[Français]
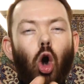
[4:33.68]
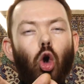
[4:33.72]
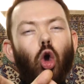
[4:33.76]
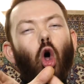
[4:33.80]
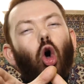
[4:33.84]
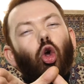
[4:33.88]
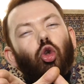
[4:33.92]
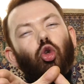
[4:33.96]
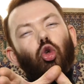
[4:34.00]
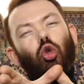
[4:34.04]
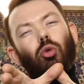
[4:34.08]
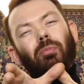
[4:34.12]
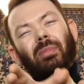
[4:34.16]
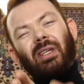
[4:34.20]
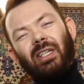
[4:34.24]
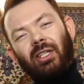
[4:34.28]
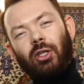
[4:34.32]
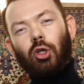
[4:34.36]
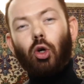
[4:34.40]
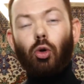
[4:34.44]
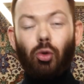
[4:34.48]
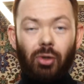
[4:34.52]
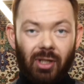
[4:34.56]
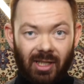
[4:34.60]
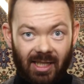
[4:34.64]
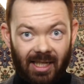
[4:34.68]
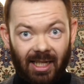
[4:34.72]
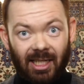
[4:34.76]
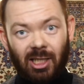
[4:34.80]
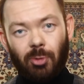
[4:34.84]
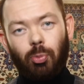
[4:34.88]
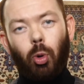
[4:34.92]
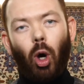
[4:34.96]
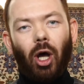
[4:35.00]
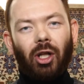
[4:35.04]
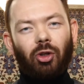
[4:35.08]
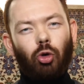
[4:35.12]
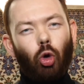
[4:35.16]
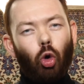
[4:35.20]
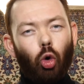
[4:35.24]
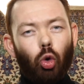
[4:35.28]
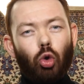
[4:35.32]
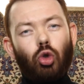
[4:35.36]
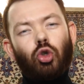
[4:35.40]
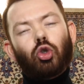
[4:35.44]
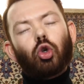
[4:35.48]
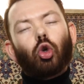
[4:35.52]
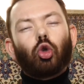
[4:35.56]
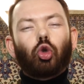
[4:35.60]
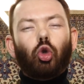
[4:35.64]
Lors d'une mission, des explorateurs
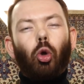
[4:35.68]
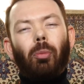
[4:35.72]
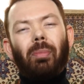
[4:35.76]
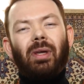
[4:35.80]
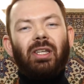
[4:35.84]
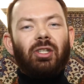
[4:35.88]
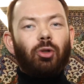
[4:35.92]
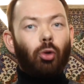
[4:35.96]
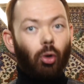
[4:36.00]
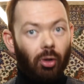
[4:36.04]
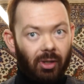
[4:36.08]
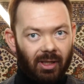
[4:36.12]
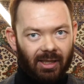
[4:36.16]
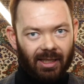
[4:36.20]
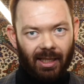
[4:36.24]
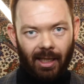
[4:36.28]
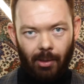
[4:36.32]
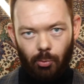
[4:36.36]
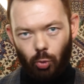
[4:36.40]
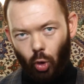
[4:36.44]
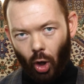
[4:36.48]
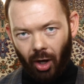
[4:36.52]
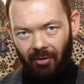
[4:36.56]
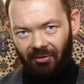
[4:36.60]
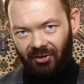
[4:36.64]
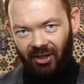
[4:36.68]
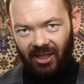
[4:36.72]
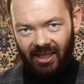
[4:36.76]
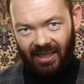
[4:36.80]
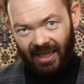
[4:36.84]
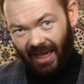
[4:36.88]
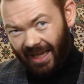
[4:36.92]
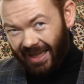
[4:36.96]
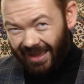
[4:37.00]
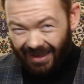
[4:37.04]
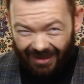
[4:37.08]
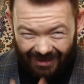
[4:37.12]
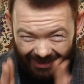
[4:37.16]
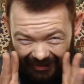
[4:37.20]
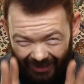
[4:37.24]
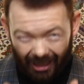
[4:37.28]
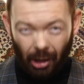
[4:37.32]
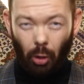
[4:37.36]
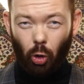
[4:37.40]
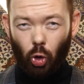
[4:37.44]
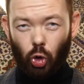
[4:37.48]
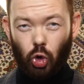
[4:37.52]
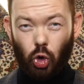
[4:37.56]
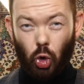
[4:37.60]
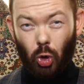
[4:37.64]
russes sont tombés sur une tribu africaine très
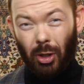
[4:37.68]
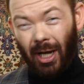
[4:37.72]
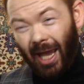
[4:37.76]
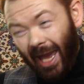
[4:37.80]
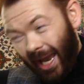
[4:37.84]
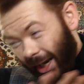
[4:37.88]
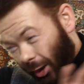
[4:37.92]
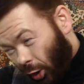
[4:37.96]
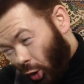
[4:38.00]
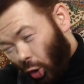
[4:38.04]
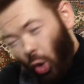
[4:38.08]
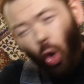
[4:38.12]
reculée